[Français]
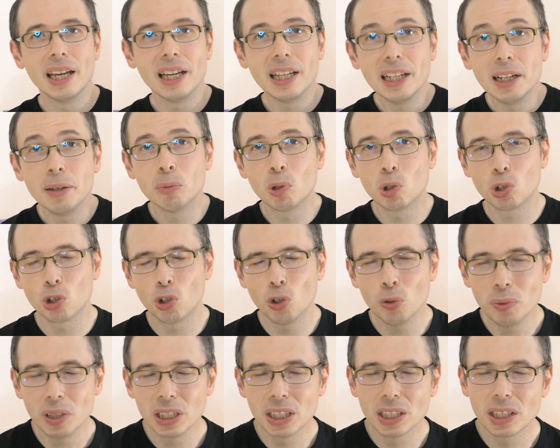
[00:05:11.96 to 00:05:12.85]
élément
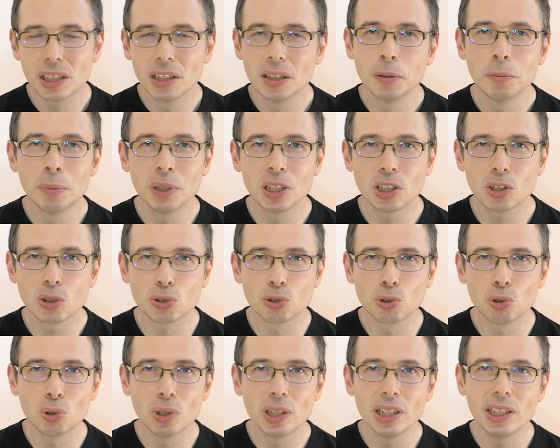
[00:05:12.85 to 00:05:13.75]
comique mettant
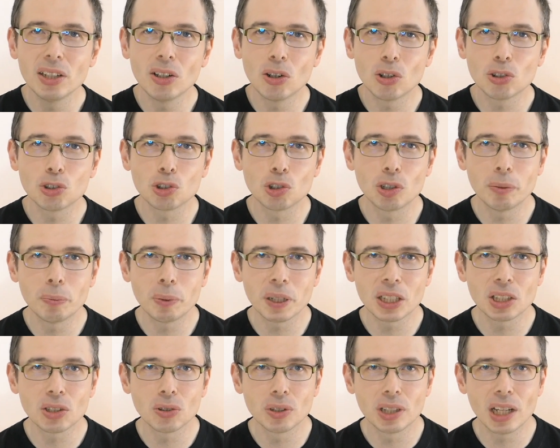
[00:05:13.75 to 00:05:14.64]
du lien entre les
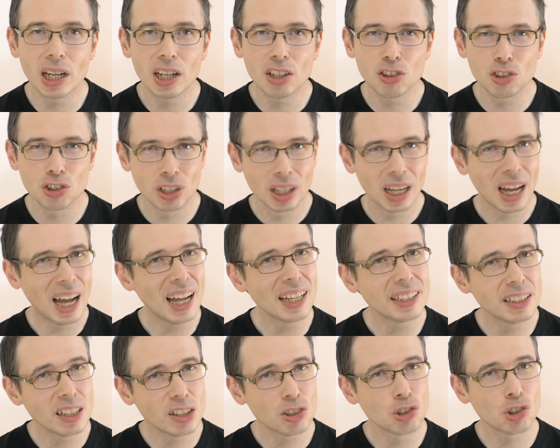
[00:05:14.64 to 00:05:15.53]
personnages,
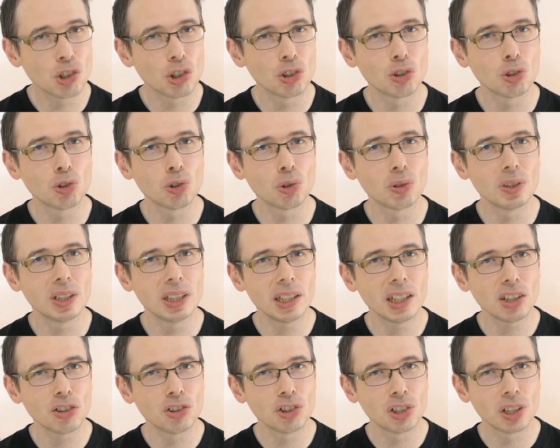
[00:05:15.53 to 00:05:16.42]
attachant dans son
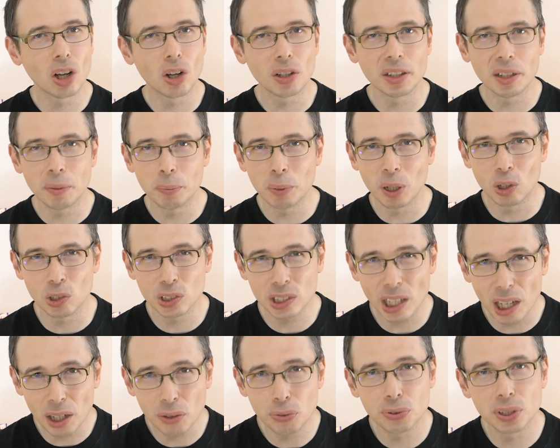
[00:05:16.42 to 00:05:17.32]
énergie en
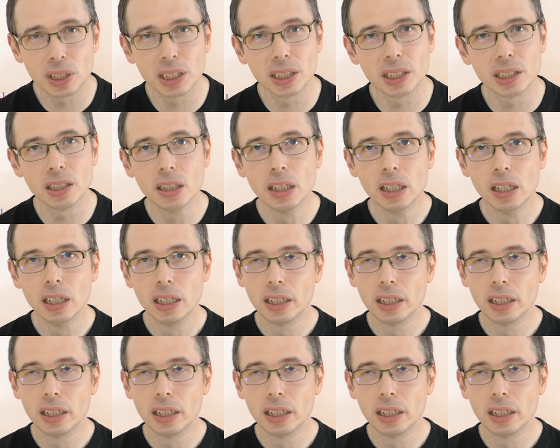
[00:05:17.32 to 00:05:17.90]
apparence infinie,